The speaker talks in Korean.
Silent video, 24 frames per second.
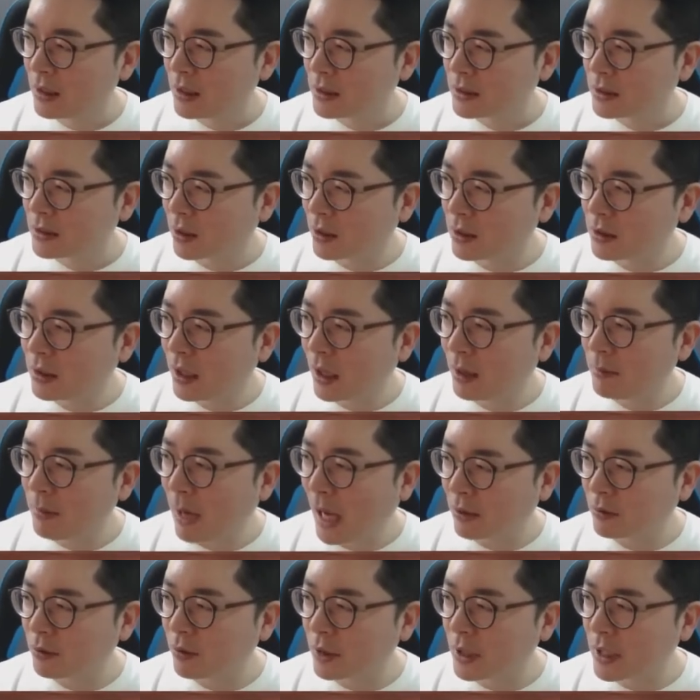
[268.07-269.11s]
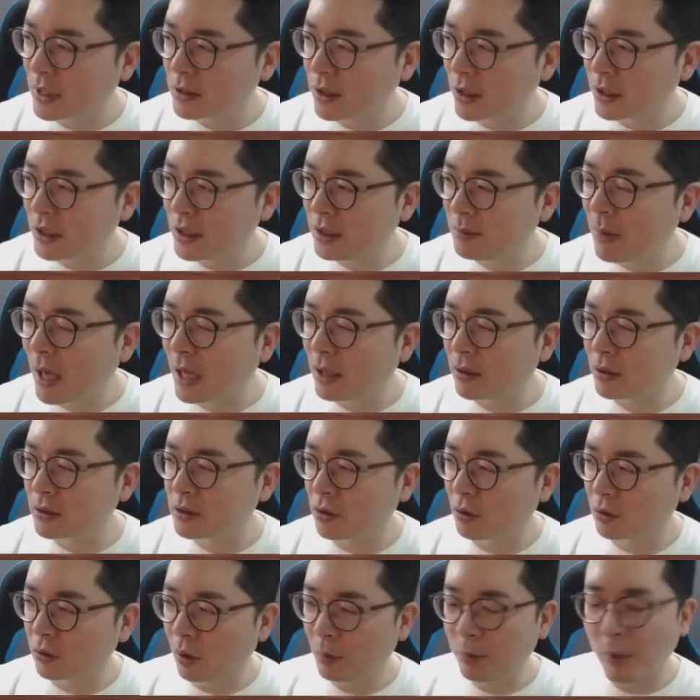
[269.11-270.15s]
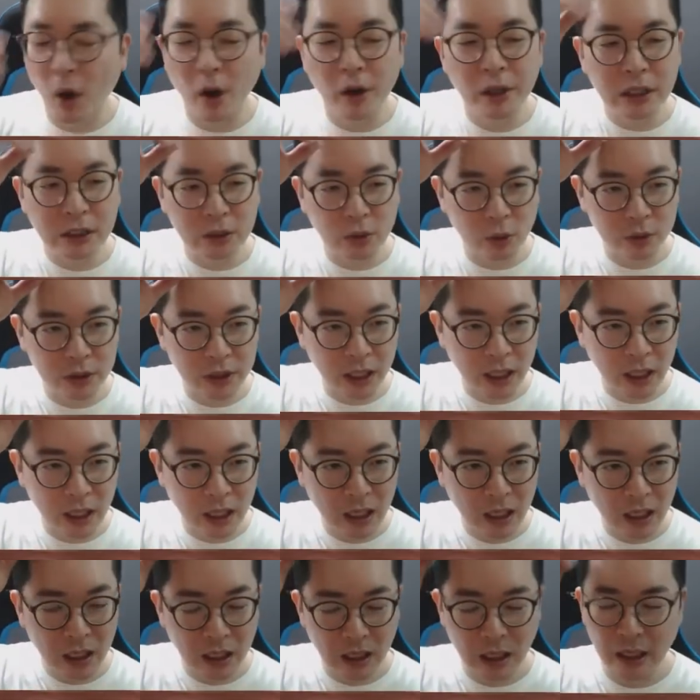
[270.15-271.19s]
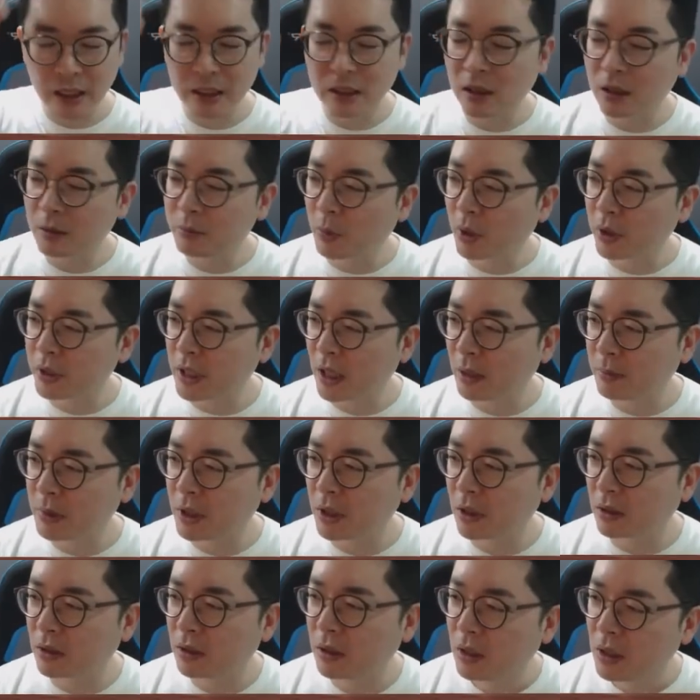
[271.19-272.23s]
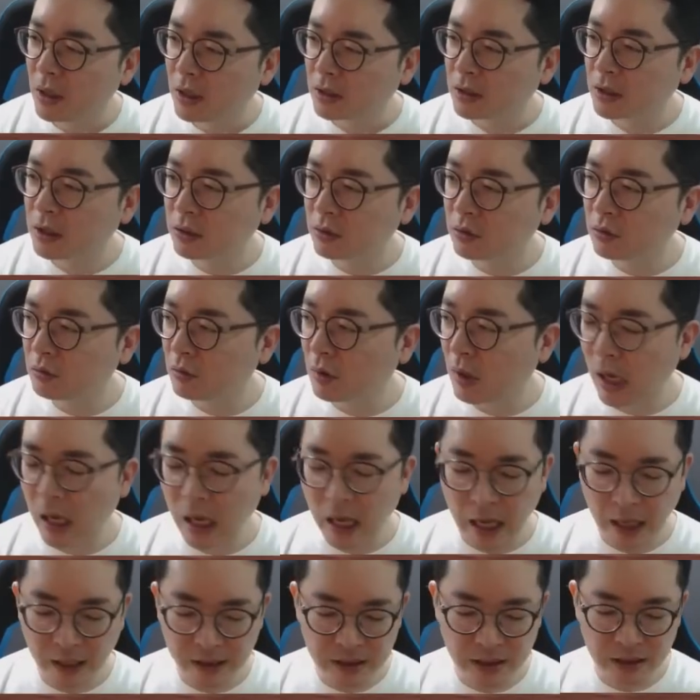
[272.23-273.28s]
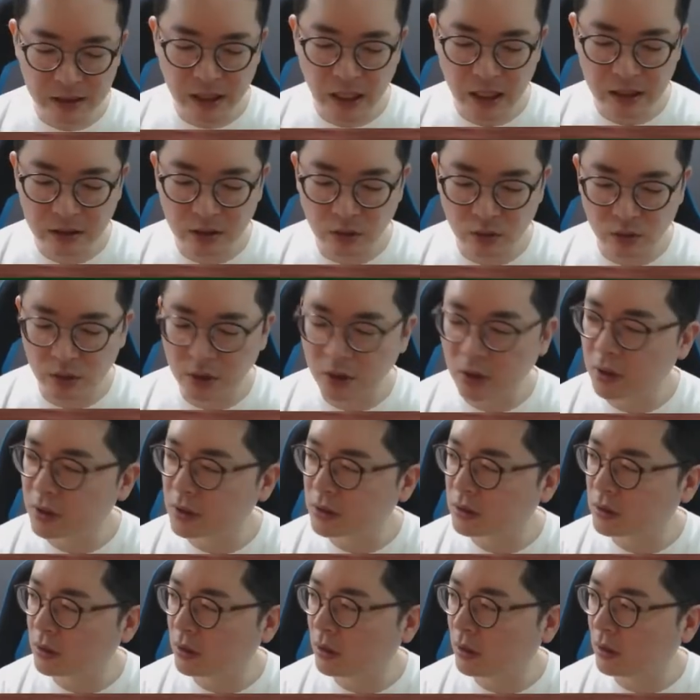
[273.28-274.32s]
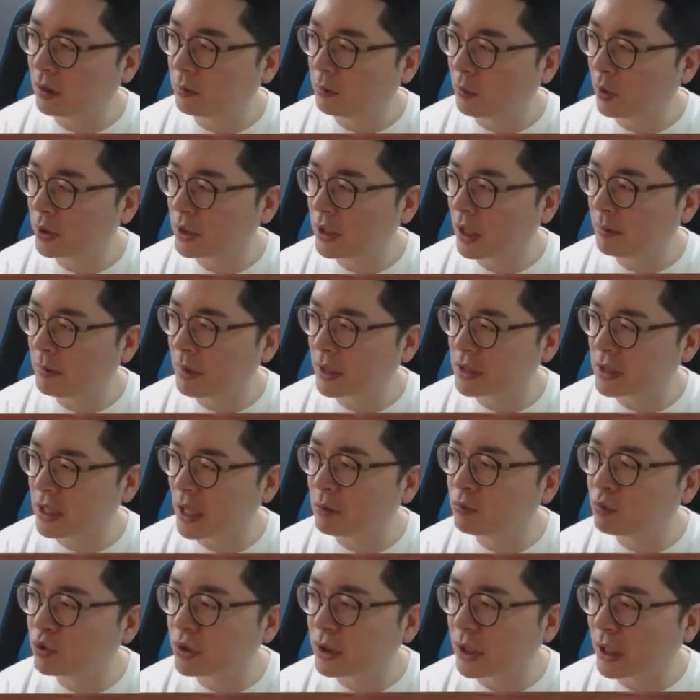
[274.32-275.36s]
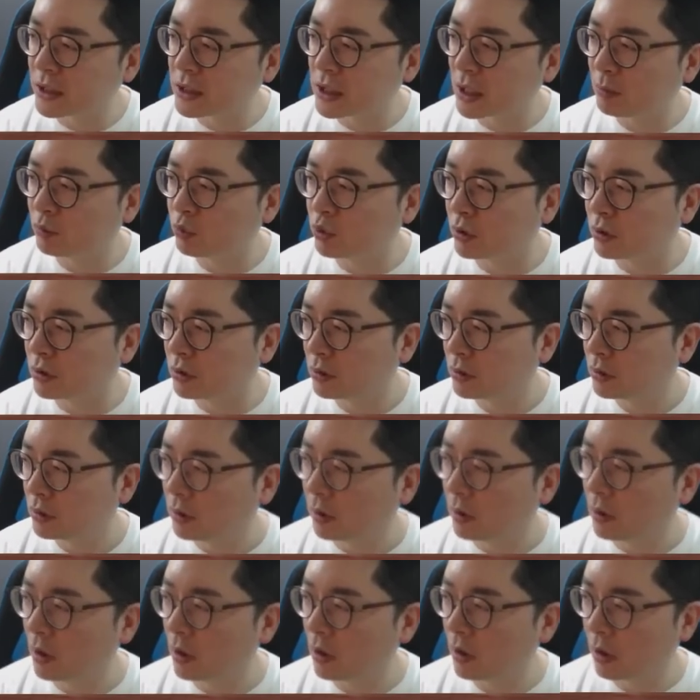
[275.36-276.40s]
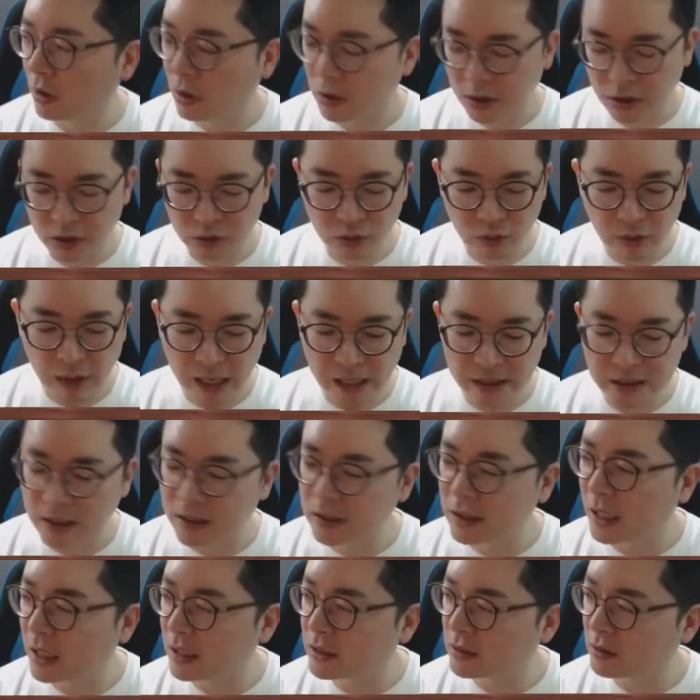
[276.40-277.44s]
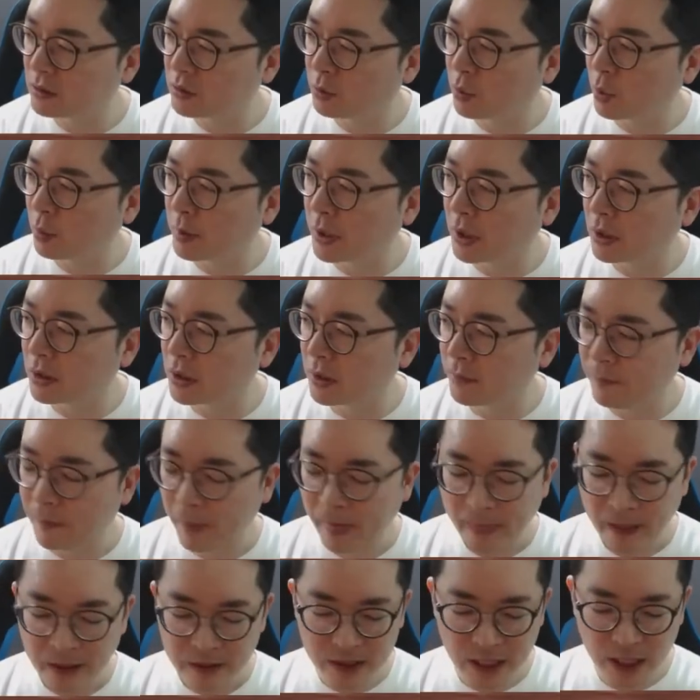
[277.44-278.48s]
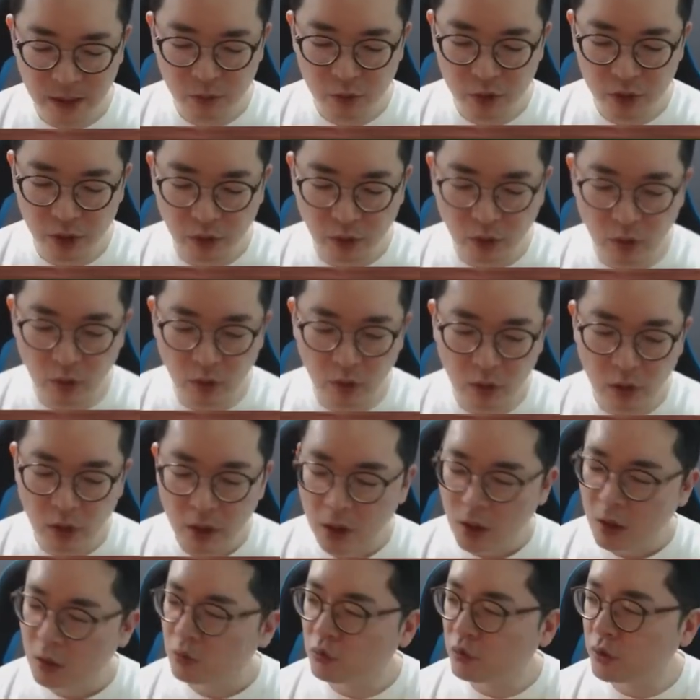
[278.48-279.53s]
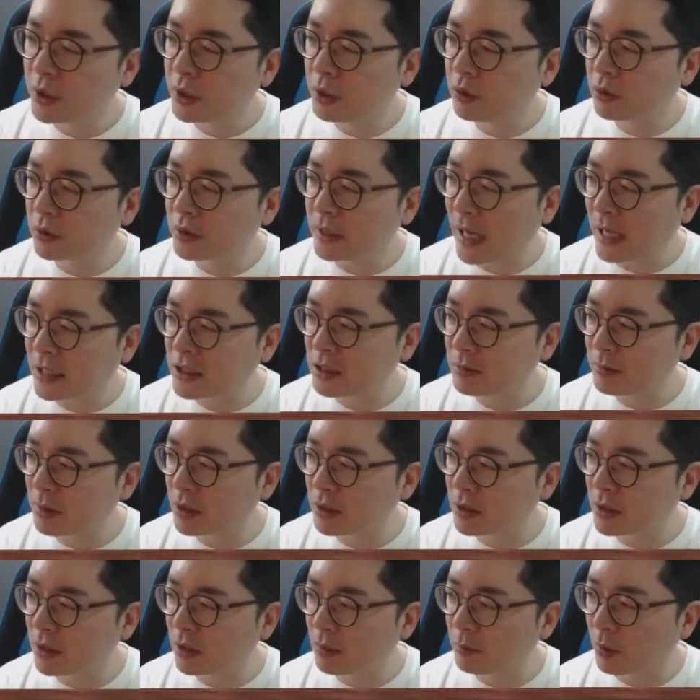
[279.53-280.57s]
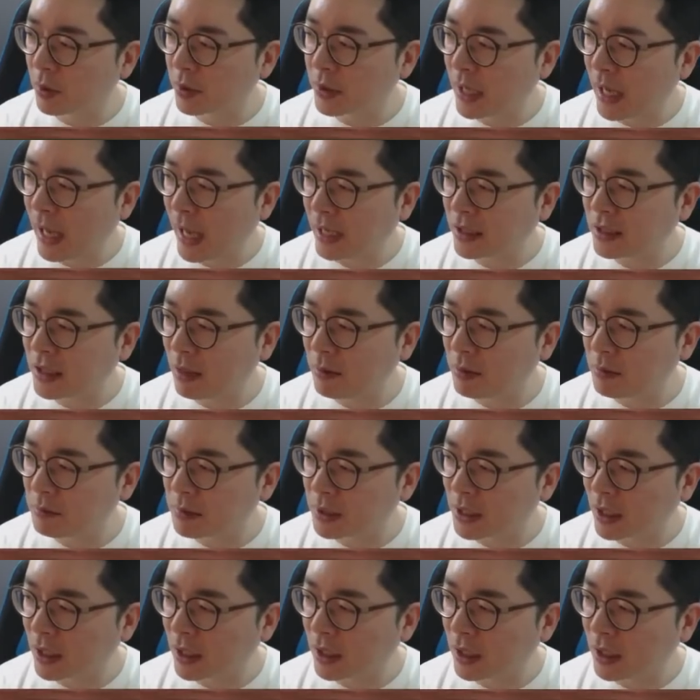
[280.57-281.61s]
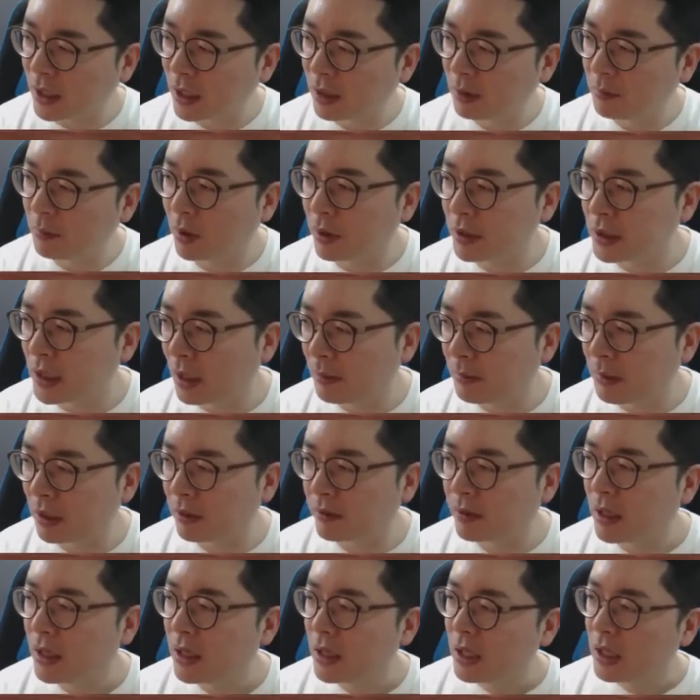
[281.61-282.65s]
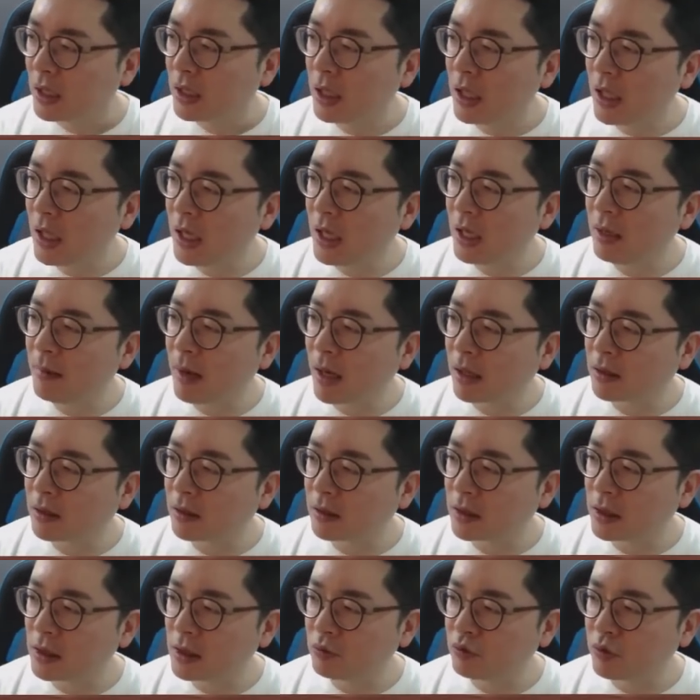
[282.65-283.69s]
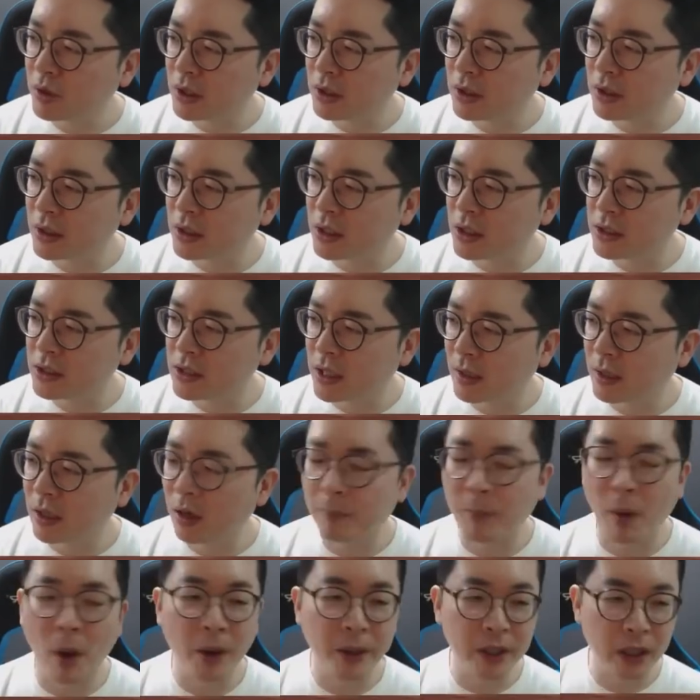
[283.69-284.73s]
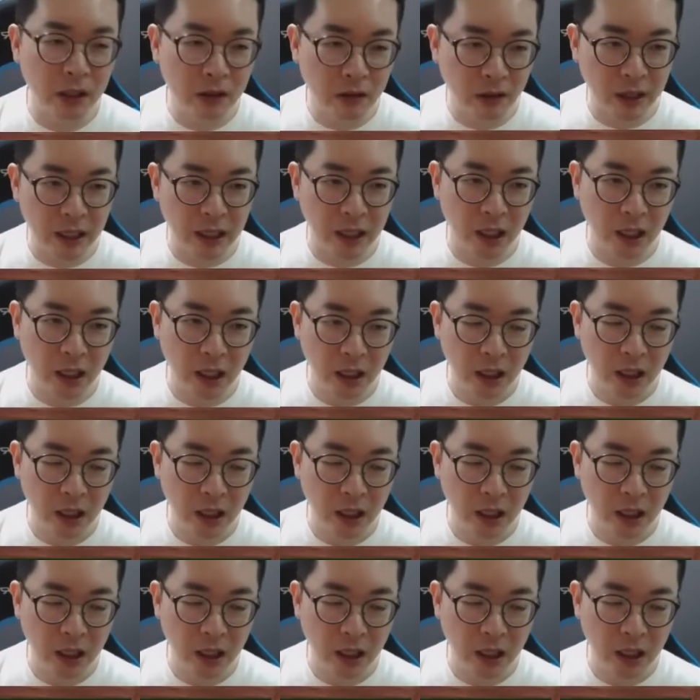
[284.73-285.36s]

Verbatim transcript: 절대 만 원에서 2만 원 정도 버릴 돈이야. 아 이건 뭐냐면 드루와 아젠다에서도 이거 있어. 뭐냐면 재물이야 재물. 어, 드루와 아젠다에서도 보면은 재물이 있고 우리로 따지면 이건 뭐냐 액땜입니다. 뭐냐면 1, 2만 원을 우리는 이제 이걸 버릴 거야.